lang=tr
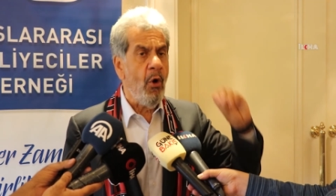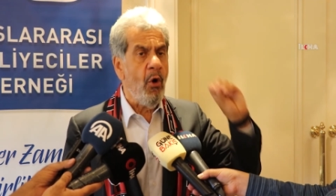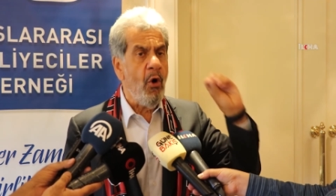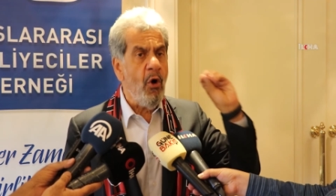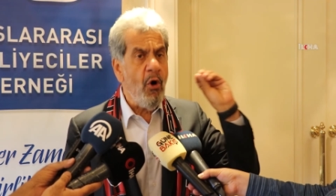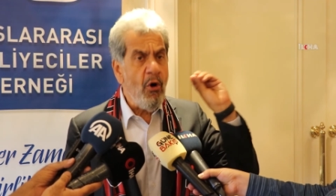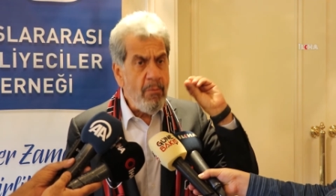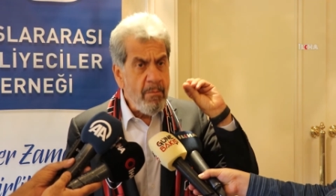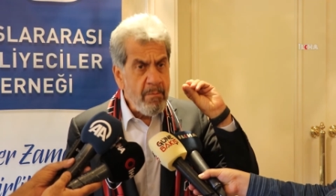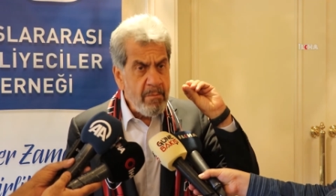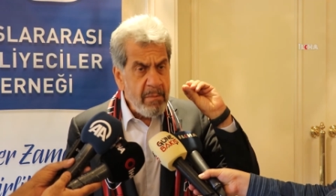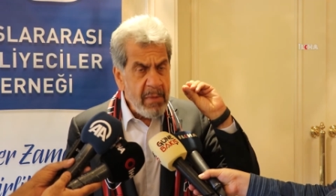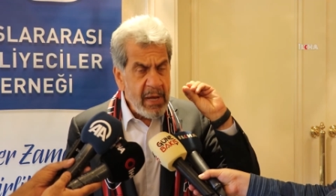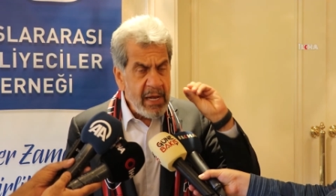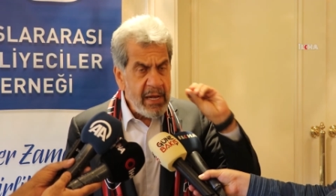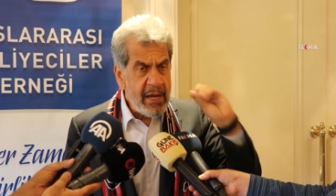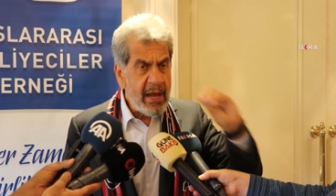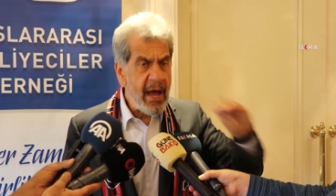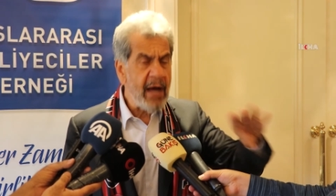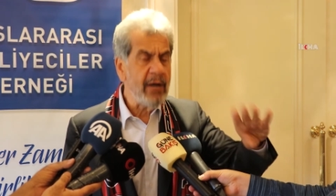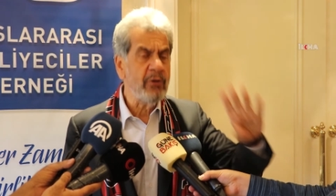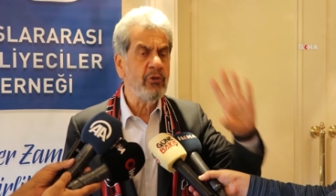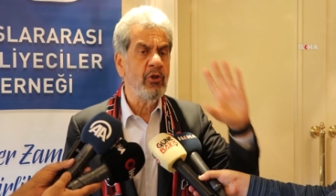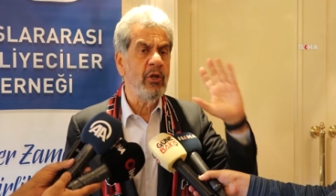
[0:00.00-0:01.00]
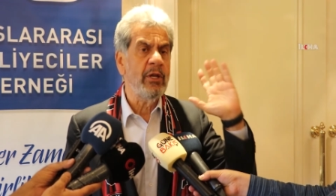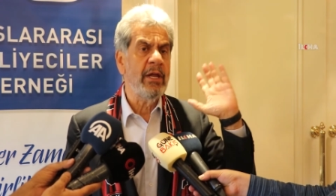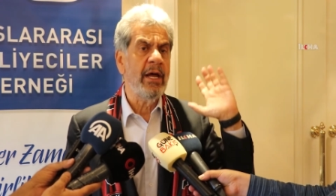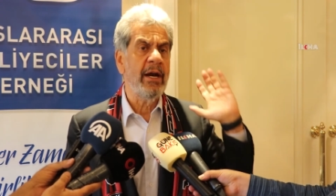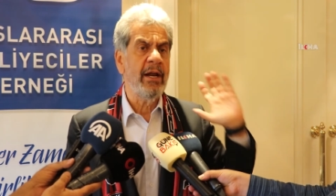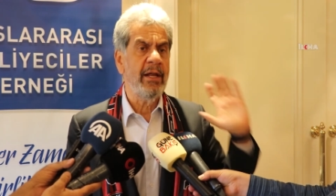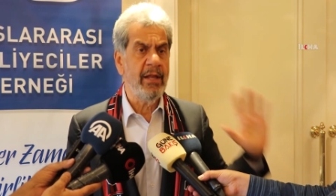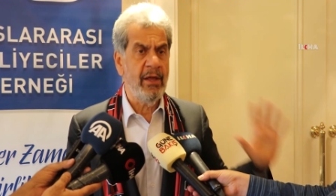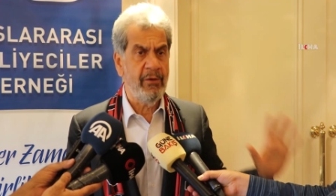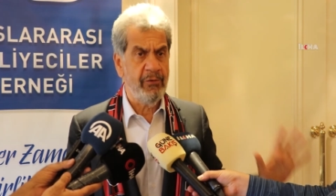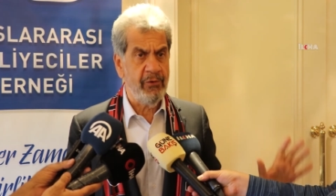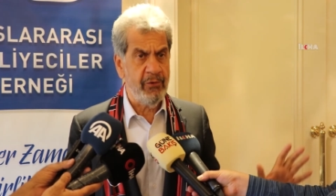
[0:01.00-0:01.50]
10 milyar
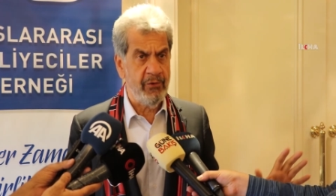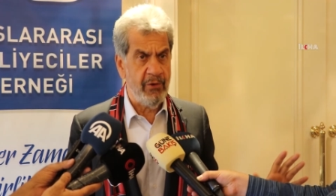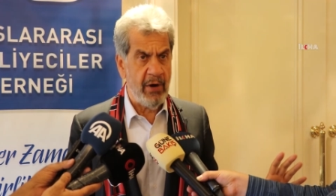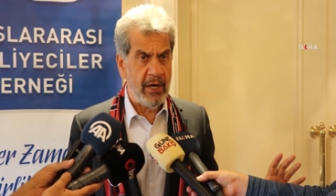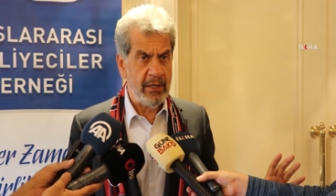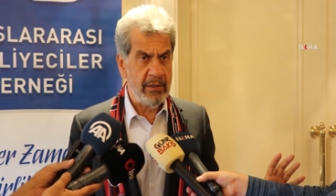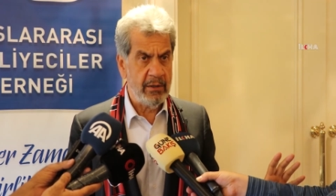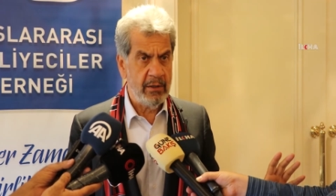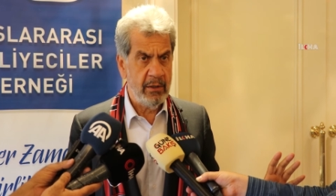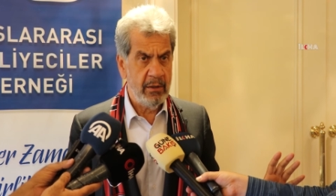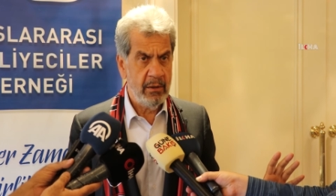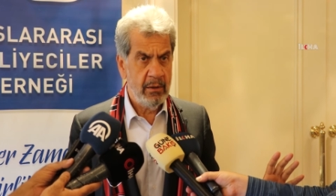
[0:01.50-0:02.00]
dolar hedefi var.